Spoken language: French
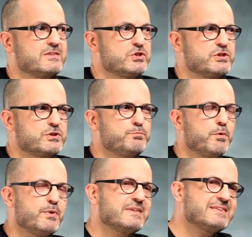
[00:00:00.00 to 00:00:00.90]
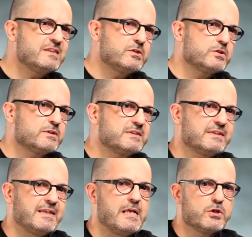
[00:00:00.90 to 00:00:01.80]
Je ne peux pas dire que
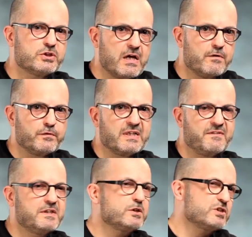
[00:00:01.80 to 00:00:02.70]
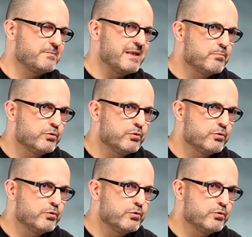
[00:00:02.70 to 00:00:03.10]
c'était le genre photographique que j'aimais le